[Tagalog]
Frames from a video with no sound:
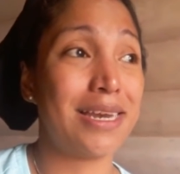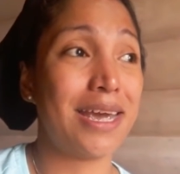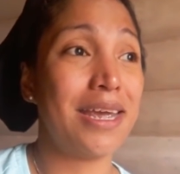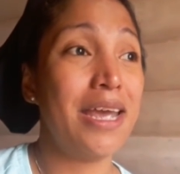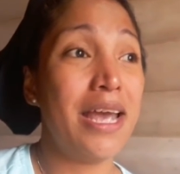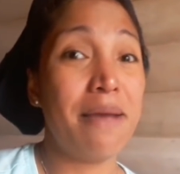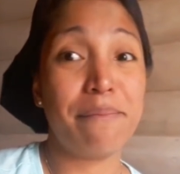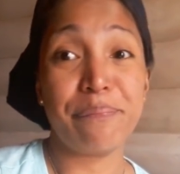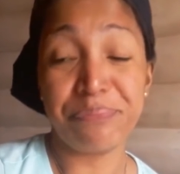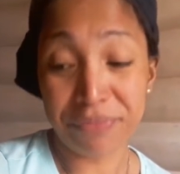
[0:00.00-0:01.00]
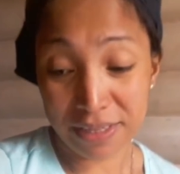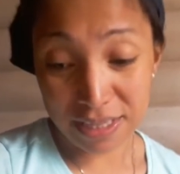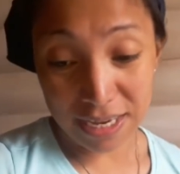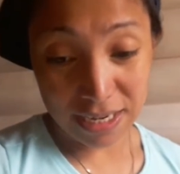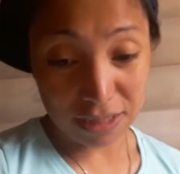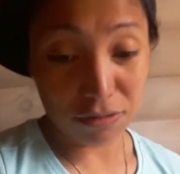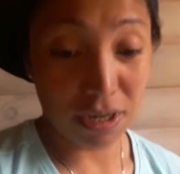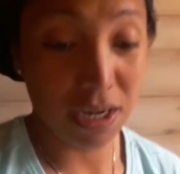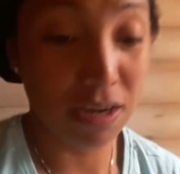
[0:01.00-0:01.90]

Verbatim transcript: inday. And then, ito na